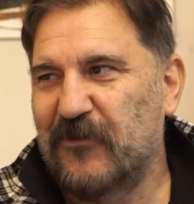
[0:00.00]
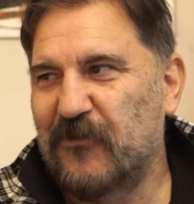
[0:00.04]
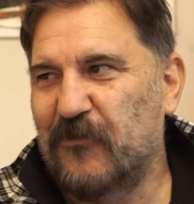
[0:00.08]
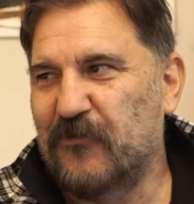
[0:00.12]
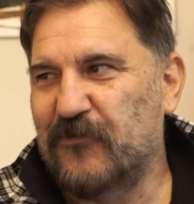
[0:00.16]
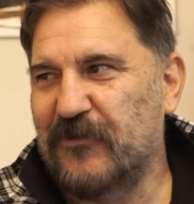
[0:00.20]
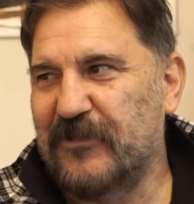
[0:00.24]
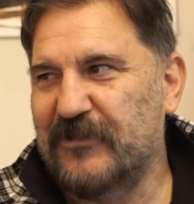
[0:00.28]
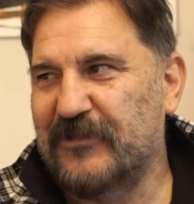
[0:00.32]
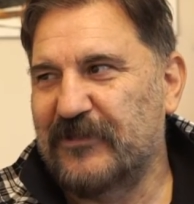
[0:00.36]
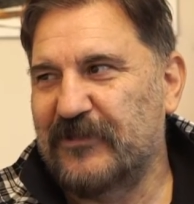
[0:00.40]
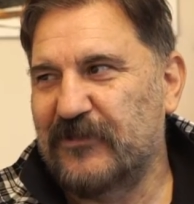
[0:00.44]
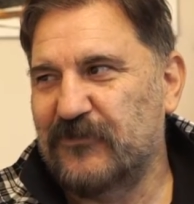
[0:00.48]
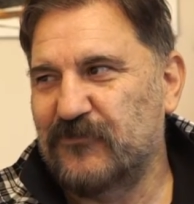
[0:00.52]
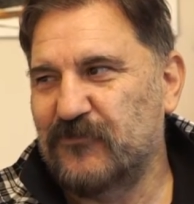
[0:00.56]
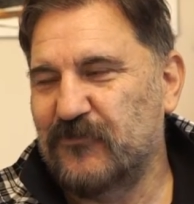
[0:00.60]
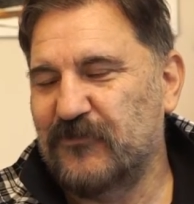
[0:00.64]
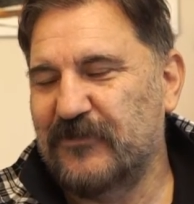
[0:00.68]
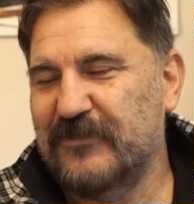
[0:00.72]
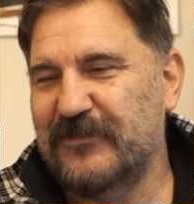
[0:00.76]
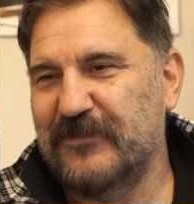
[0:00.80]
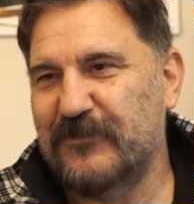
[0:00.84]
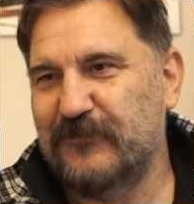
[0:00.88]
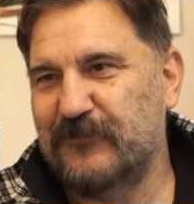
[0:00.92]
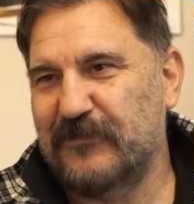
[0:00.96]
Oralara
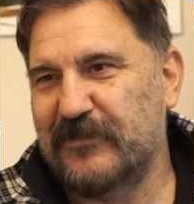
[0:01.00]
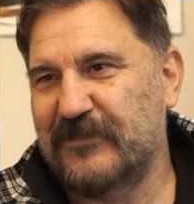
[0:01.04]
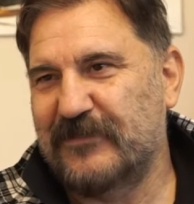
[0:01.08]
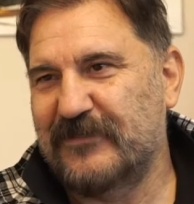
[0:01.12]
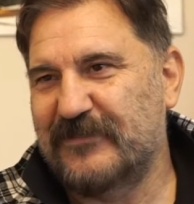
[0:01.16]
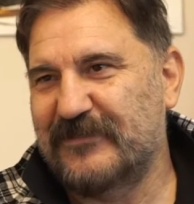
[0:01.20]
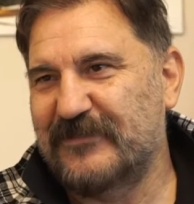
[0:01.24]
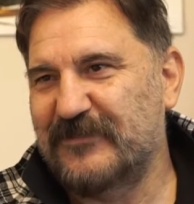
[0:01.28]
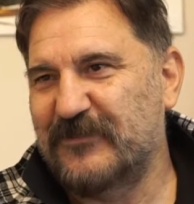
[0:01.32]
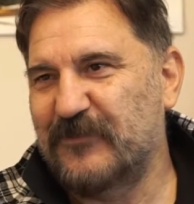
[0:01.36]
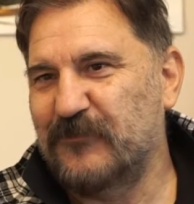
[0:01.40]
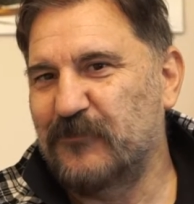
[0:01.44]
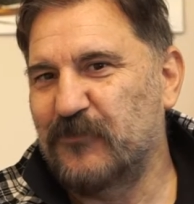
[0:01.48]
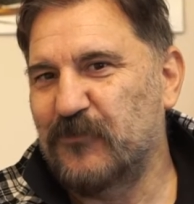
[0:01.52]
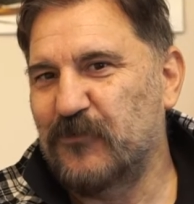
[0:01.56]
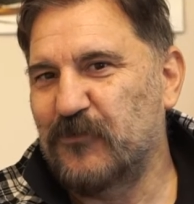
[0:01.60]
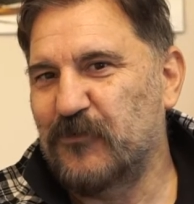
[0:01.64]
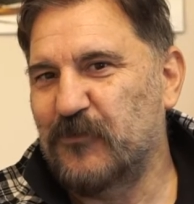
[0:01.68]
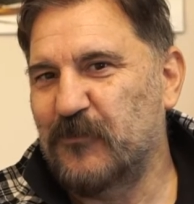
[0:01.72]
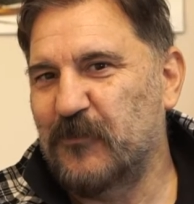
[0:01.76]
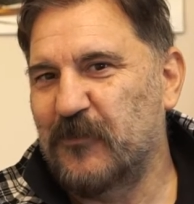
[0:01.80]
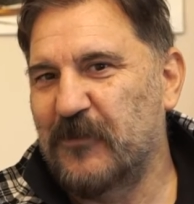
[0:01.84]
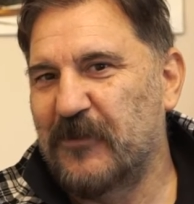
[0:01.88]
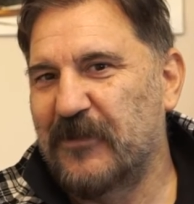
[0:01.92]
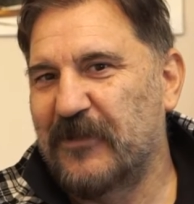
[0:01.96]
çok girmek
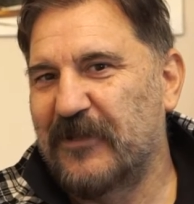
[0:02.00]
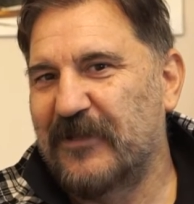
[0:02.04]
istemiyorum.